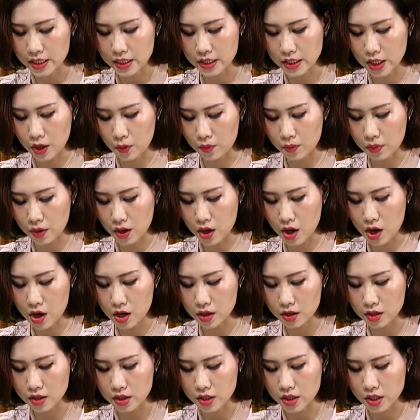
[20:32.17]
chồng
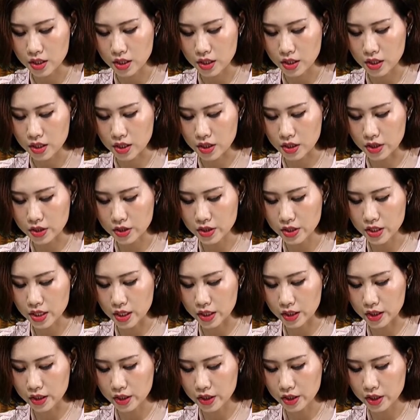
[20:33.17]
con, hưởng
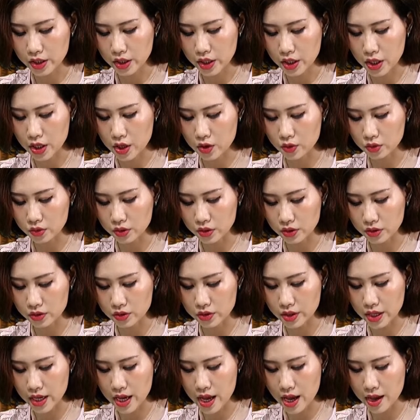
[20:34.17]
những yêu
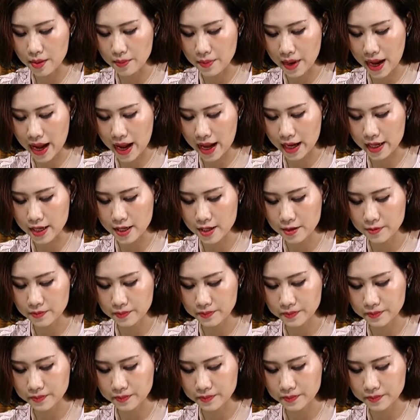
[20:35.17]
thương êm ái.